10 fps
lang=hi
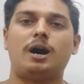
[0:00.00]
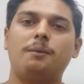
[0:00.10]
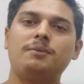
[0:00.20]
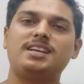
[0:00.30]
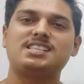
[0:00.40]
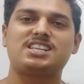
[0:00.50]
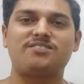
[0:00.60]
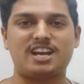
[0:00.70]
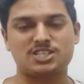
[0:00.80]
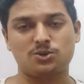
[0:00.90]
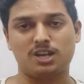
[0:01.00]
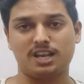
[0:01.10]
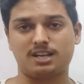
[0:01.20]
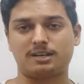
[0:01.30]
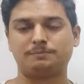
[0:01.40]
हमने इस डिवाइस को
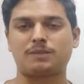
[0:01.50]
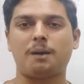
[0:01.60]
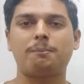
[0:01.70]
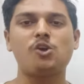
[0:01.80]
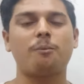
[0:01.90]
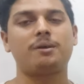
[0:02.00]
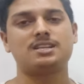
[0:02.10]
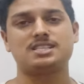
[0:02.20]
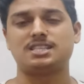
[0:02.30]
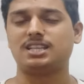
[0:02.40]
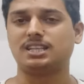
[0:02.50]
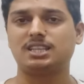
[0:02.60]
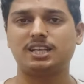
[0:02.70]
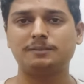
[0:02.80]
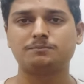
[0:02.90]
लेकर अपनी ओपिनियंस दे
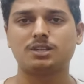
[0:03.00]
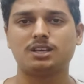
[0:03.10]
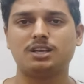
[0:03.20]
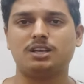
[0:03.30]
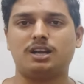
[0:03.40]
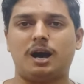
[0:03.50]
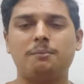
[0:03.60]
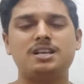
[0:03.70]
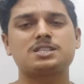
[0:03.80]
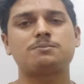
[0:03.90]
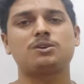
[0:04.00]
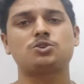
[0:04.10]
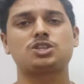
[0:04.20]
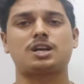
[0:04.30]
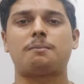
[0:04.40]
दिए हमने इसमें
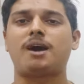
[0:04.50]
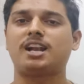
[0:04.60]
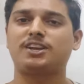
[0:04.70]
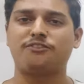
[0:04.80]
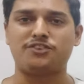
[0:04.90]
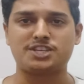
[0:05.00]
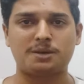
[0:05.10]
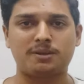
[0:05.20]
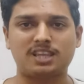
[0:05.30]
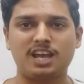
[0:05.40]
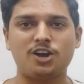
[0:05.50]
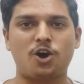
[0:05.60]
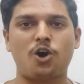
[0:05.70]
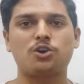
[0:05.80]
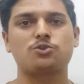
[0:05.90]
कुछ कमाल के फीचर बताए
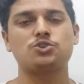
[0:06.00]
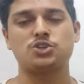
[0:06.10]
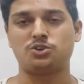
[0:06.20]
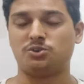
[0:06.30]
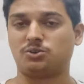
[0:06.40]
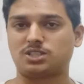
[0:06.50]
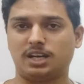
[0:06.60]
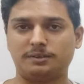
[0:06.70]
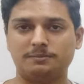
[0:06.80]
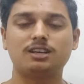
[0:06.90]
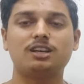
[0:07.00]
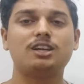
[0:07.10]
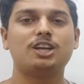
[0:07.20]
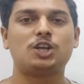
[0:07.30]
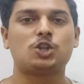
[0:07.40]
और कुछ नुकसान
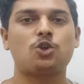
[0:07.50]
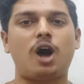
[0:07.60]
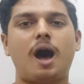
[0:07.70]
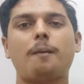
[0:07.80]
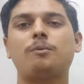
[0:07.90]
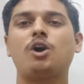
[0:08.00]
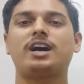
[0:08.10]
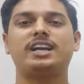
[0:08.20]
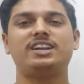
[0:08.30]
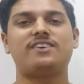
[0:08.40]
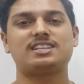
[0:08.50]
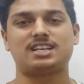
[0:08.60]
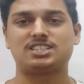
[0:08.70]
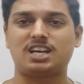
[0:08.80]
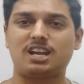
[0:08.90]
तो आपको अगर ये
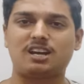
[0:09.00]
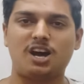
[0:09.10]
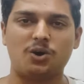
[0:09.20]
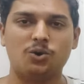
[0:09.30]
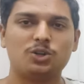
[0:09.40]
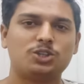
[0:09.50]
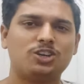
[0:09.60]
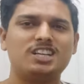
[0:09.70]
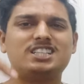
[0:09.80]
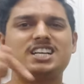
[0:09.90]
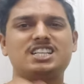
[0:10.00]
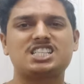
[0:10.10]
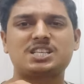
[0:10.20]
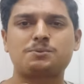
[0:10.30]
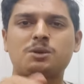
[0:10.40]
डिवाइस अच्छा लगा हो तो नीचे
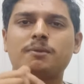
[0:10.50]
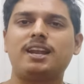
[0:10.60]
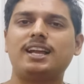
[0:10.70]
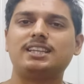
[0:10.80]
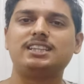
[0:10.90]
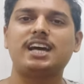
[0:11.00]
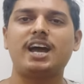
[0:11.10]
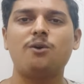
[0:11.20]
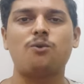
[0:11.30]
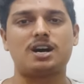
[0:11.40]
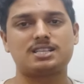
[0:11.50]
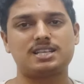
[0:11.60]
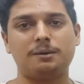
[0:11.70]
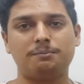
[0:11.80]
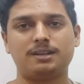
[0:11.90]
डिस्क्रिप्शन में लिंक दिया है वहां
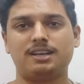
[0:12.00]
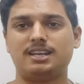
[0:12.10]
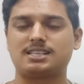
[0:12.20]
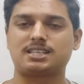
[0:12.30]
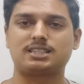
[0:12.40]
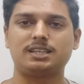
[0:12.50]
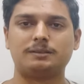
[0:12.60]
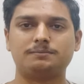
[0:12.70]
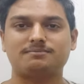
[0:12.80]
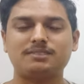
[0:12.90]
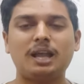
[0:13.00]
से आप ले सकते हैं